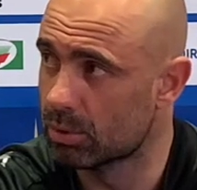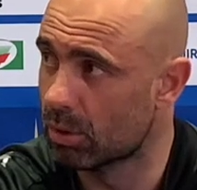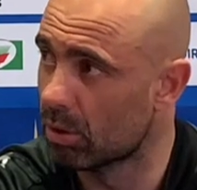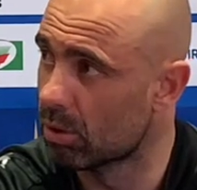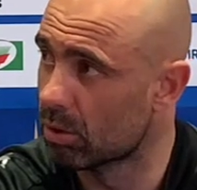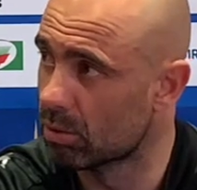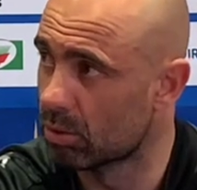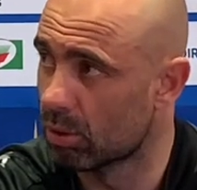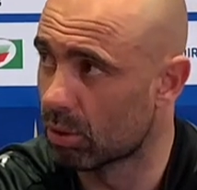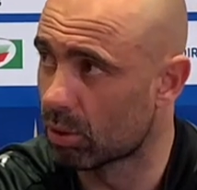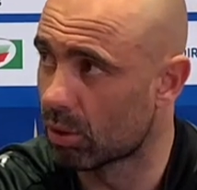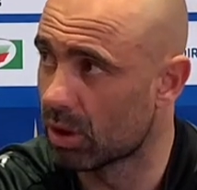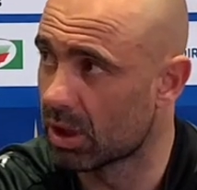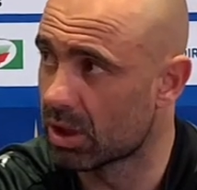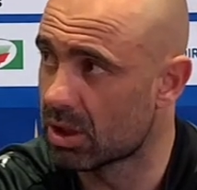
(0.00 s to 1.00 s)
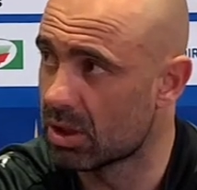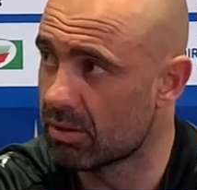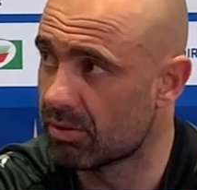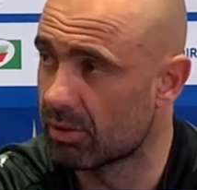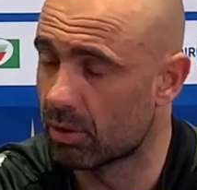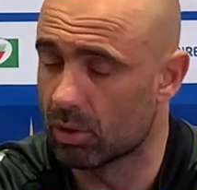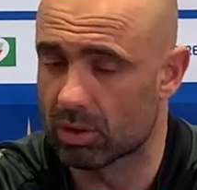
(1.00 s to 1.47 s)
dans, dans, le
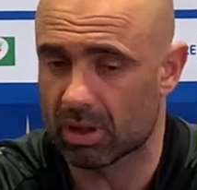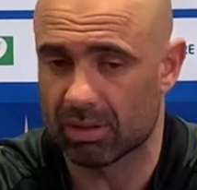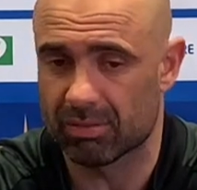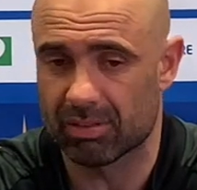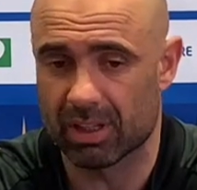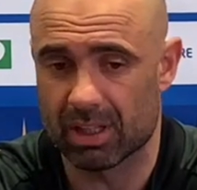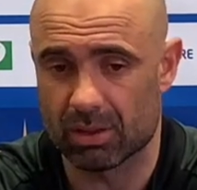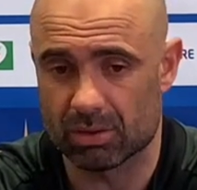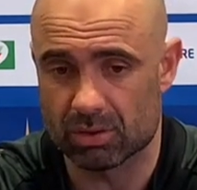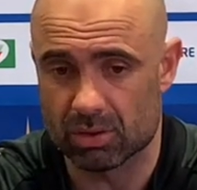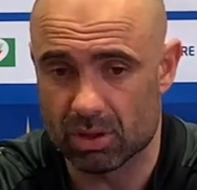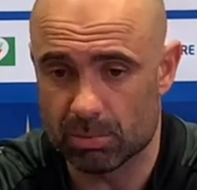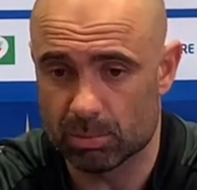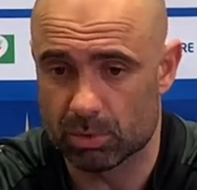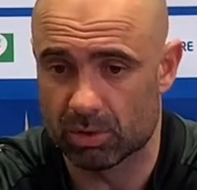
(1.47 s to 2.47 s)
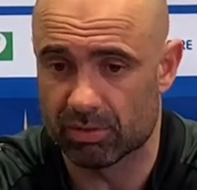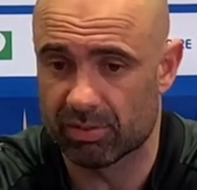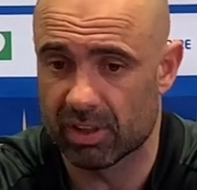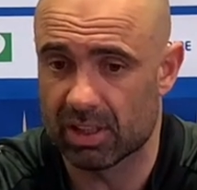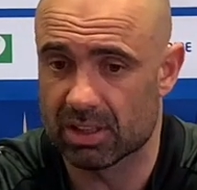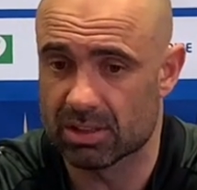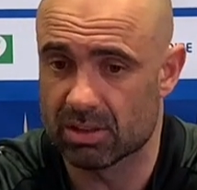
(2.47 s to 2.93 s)
collectif, de travailler ensemble, de
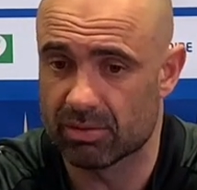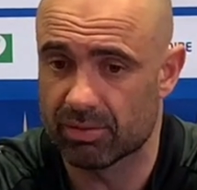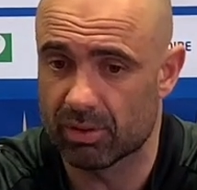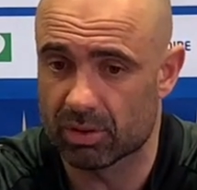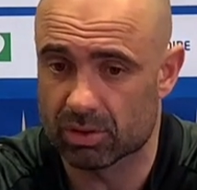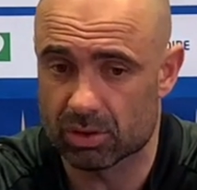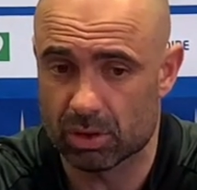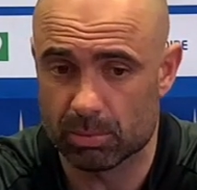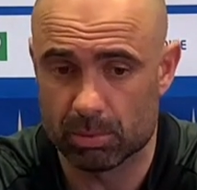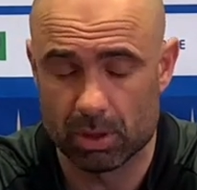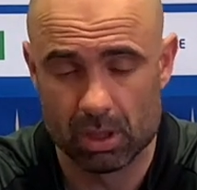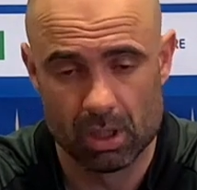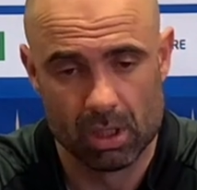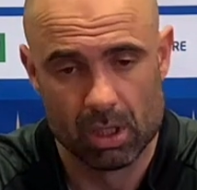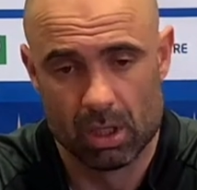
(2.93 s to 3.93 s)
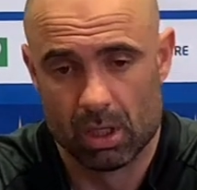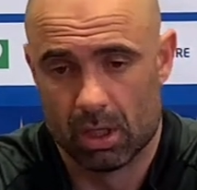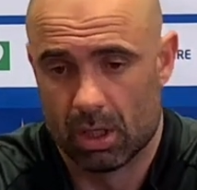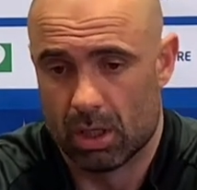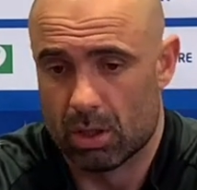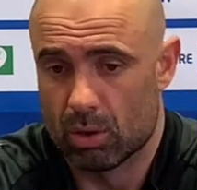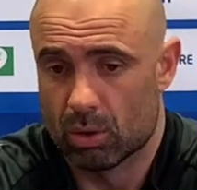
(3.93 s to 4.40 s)
faire les efforts ensemble.
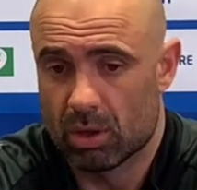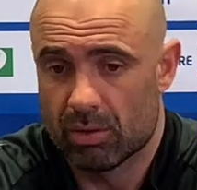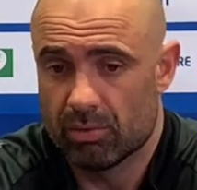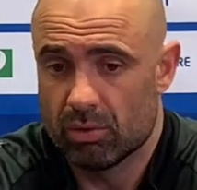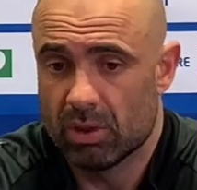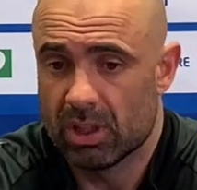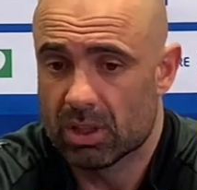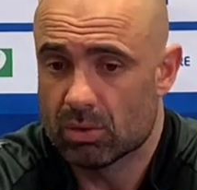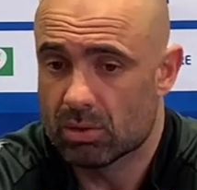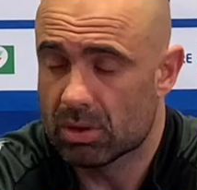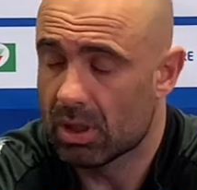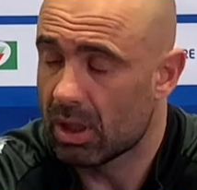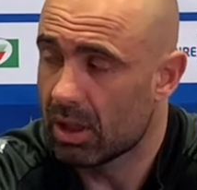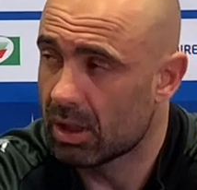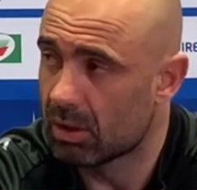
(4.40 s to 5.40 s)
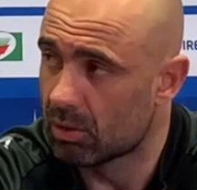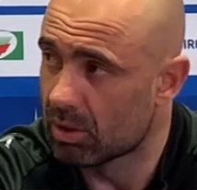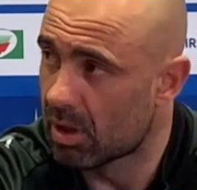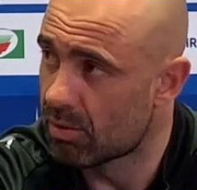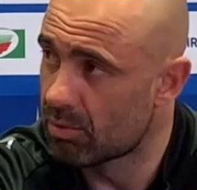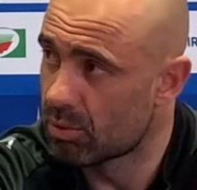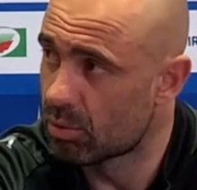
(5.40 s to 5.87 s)
Et on a vu le résultat, on
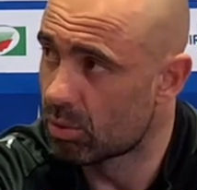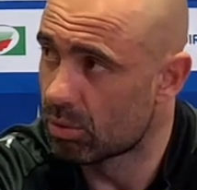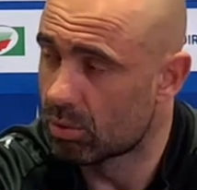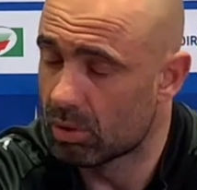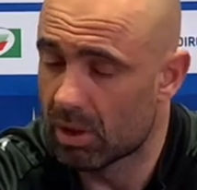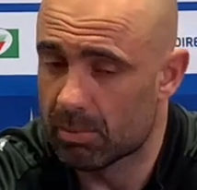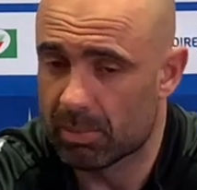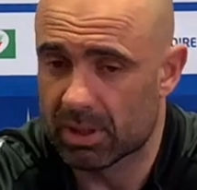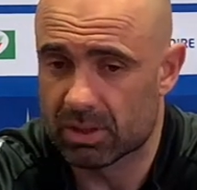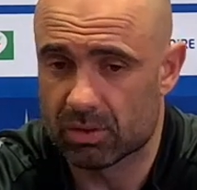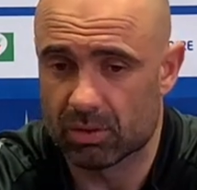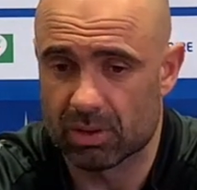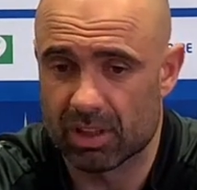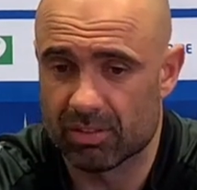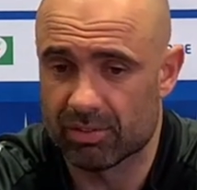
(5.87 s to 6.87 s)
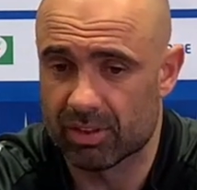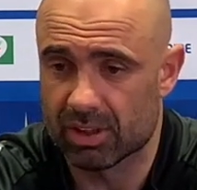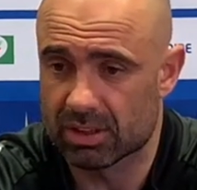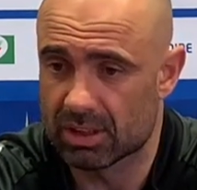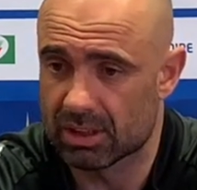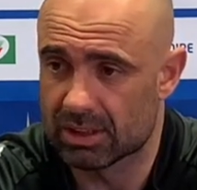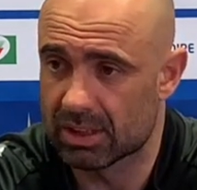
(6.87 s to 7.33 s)
a vu tous les matchs qu'on a fait
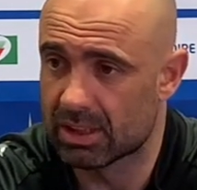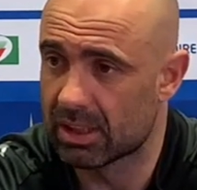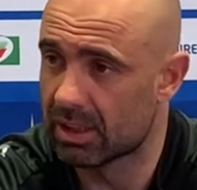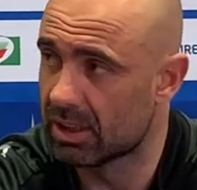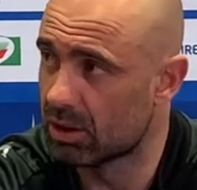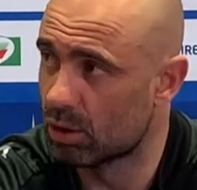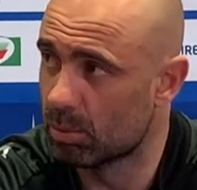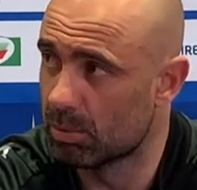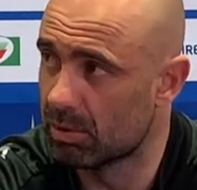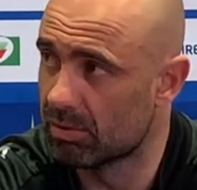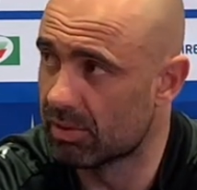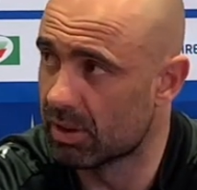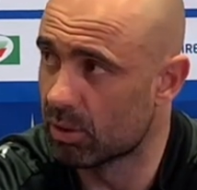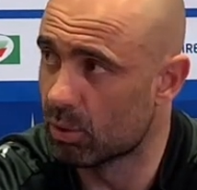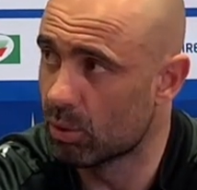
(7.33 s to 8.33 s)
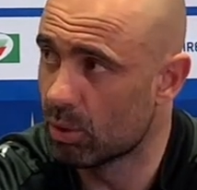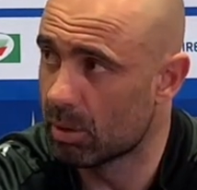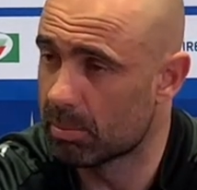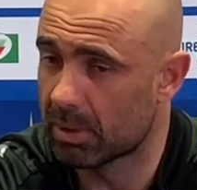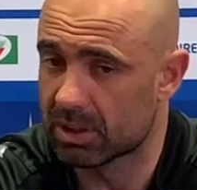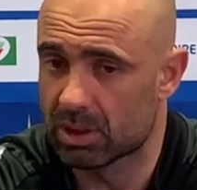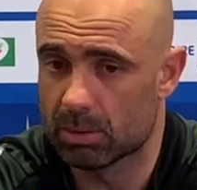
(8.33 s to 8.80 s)
cette année 2022, à
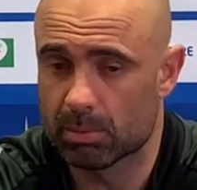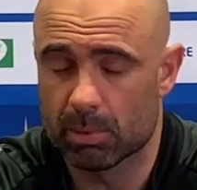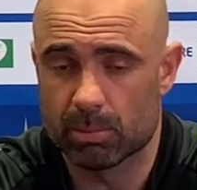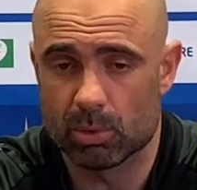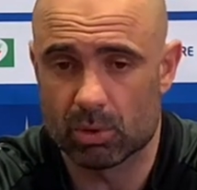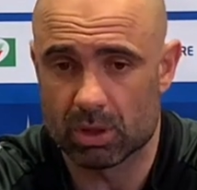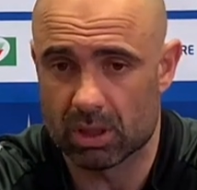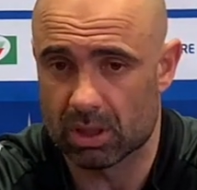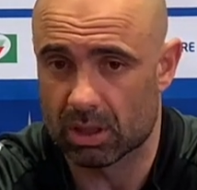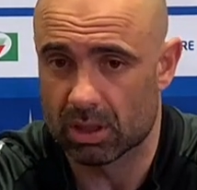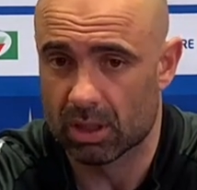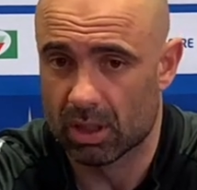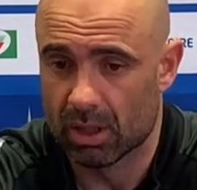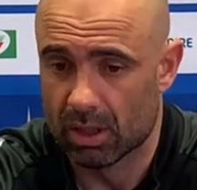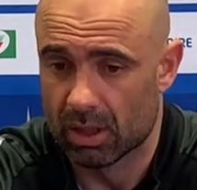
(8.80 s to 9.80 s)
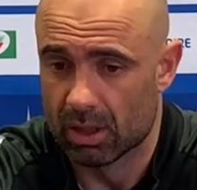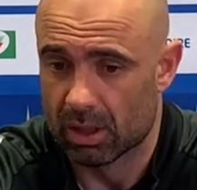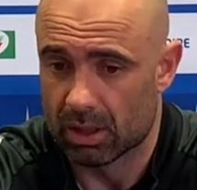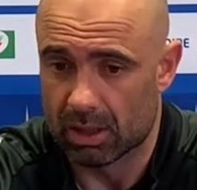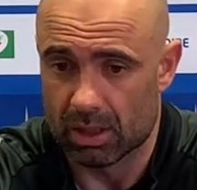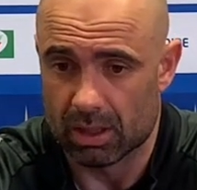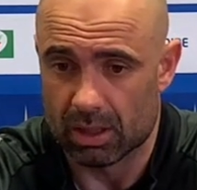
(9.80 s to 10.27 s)
partir du moment
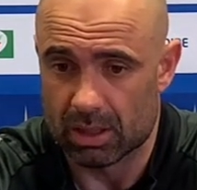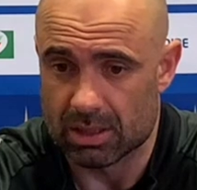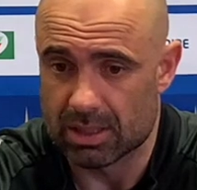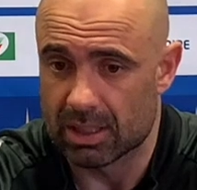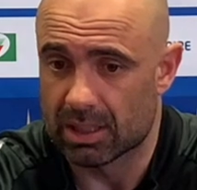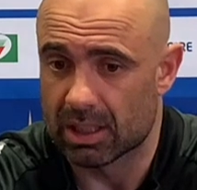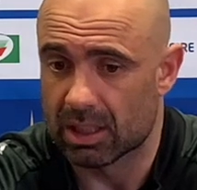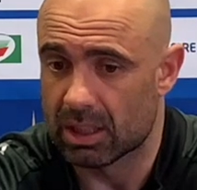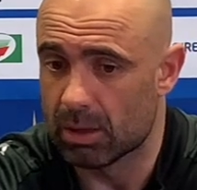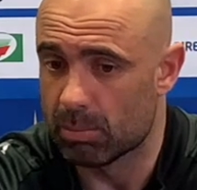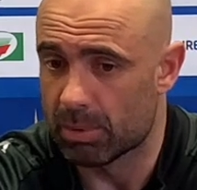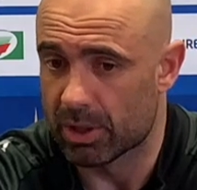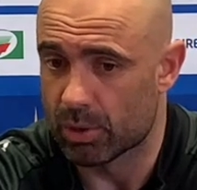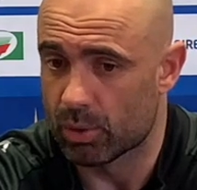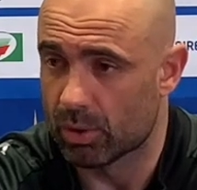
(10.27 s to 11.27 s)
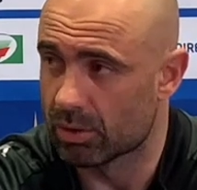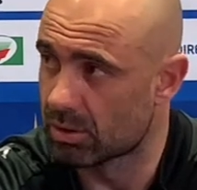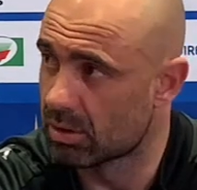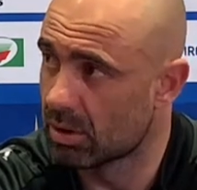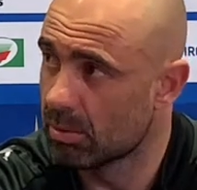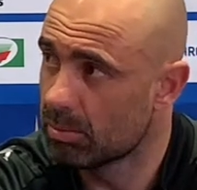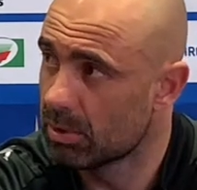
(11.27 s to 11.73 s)
que cette équipe a joué
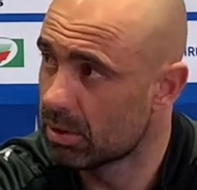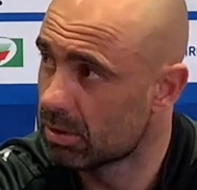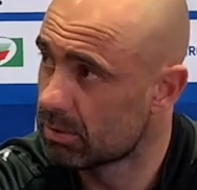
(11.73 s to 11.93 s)
ensemble,